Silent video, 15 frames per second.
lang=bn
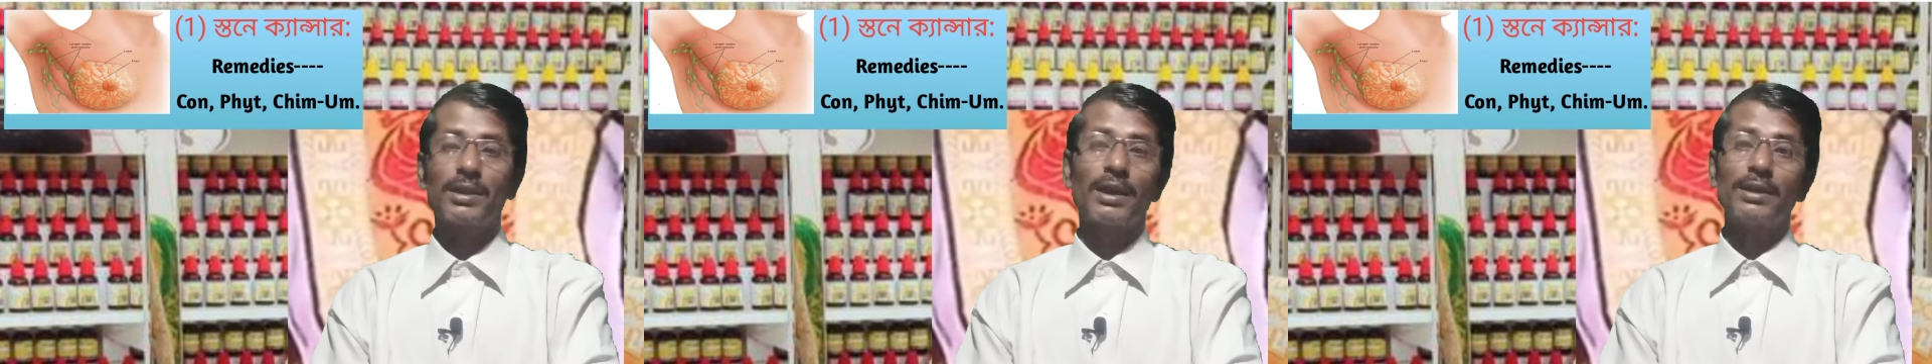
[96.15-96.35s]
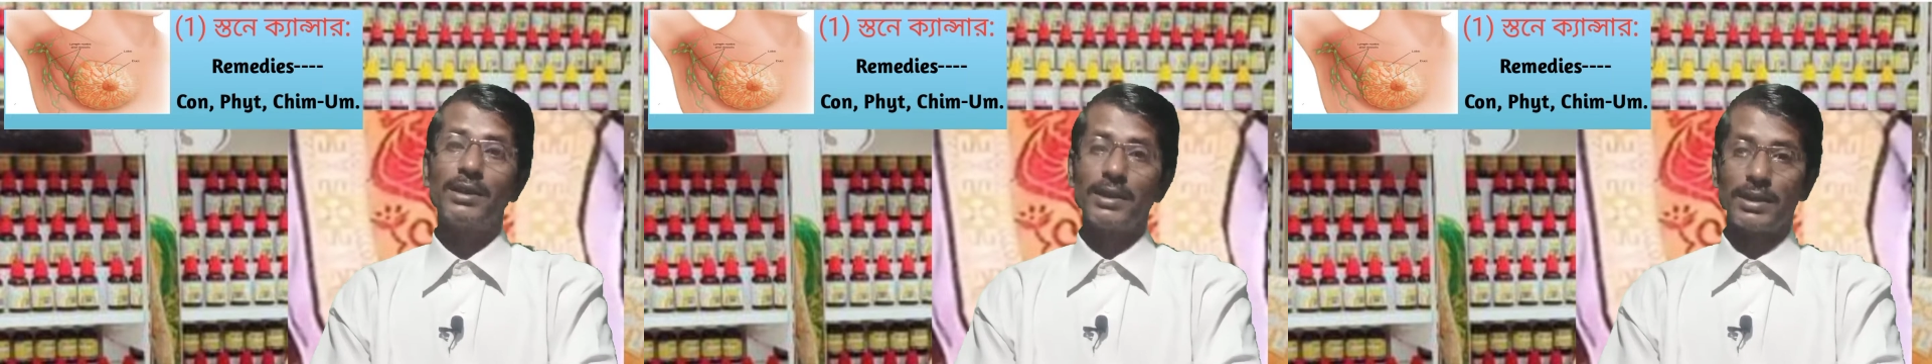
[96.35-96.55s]

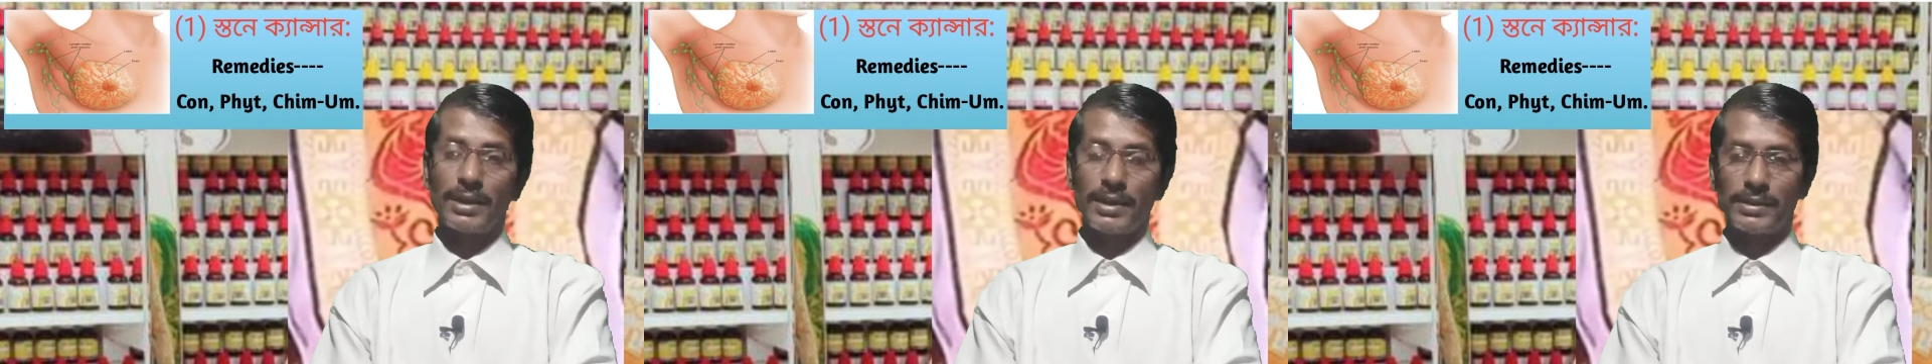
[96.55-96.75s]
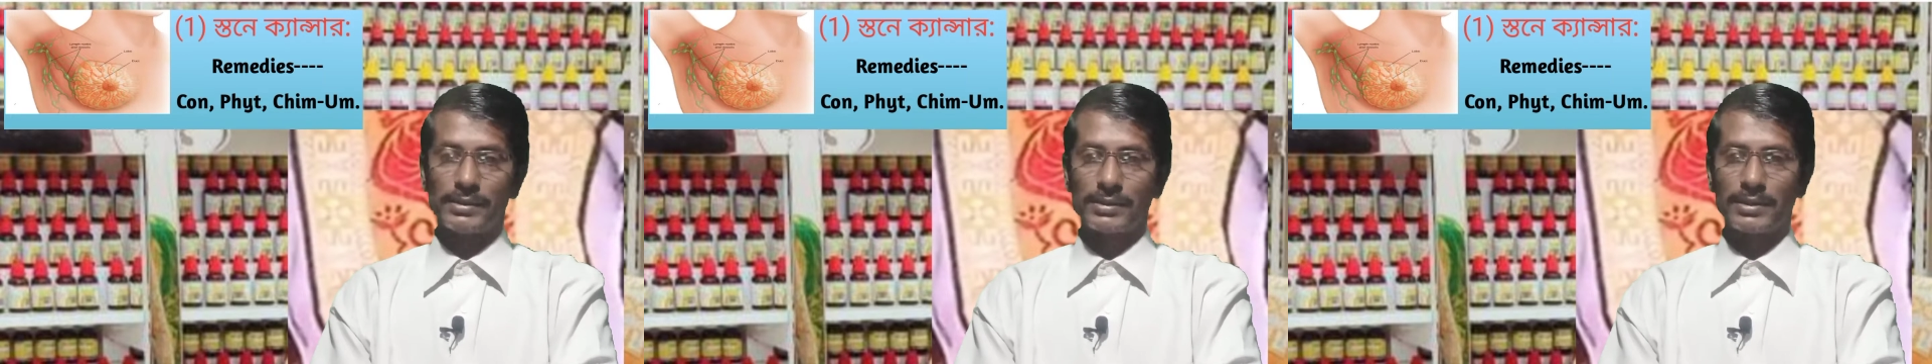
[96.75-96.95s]
তাদের
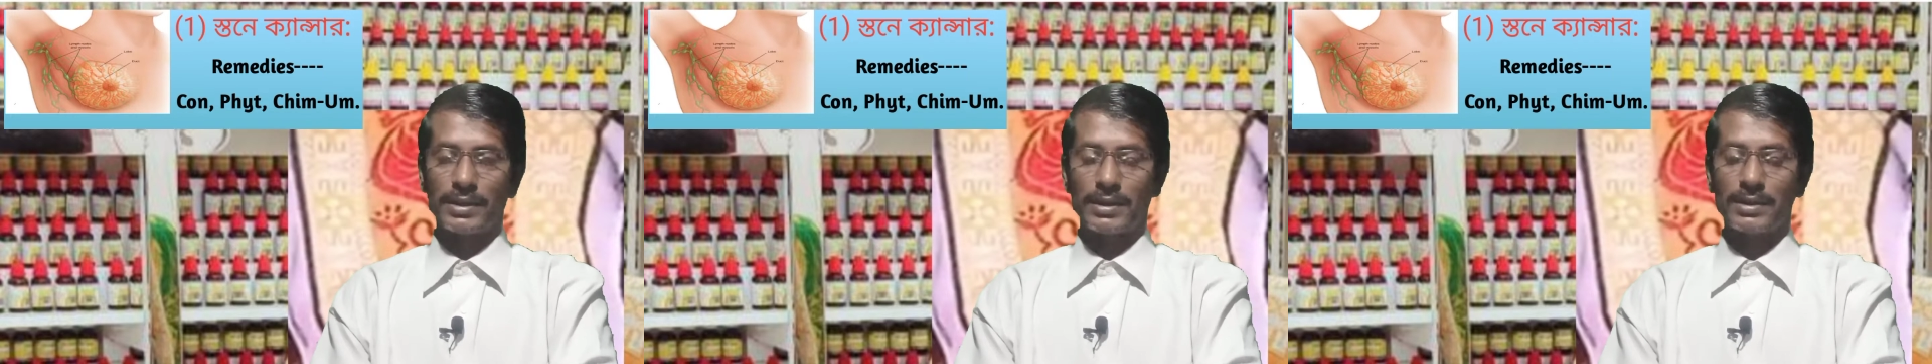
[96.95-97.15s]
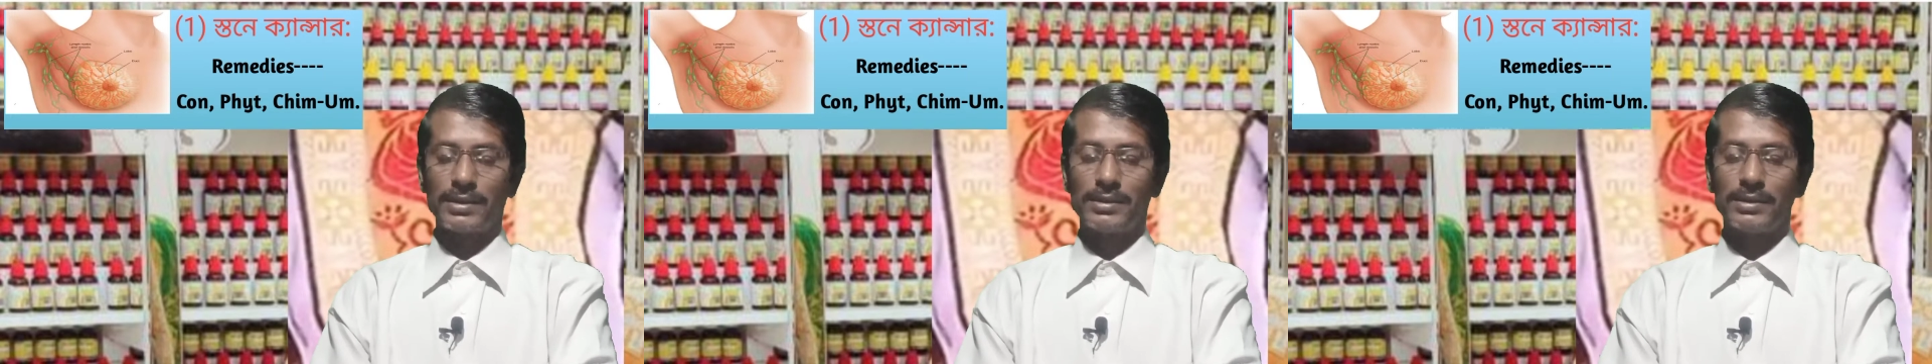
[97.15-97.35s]

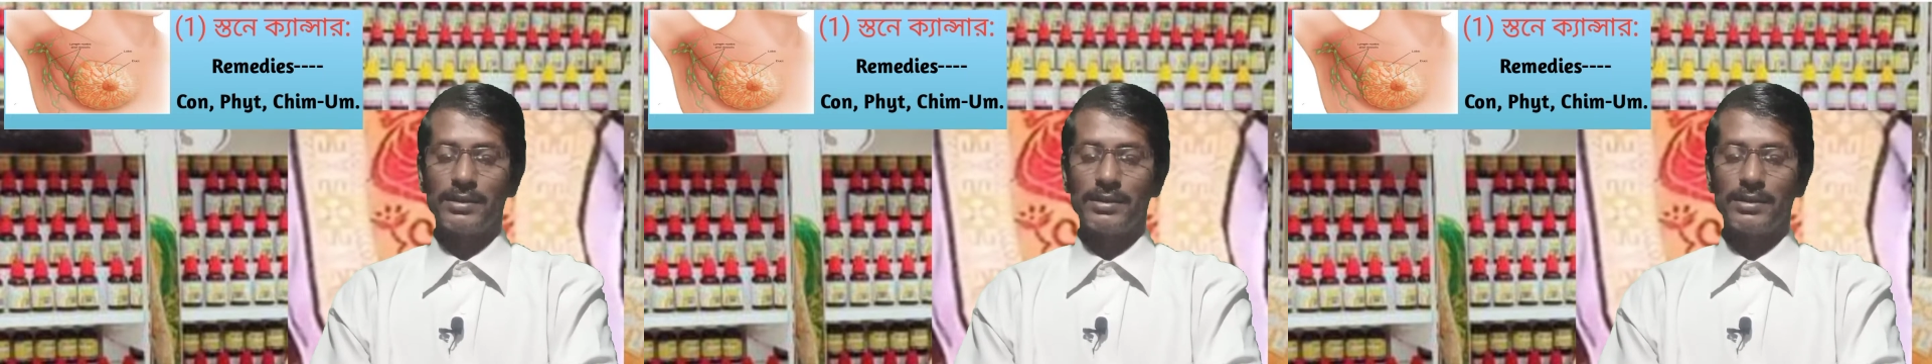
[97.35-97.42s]
ক্যান্সার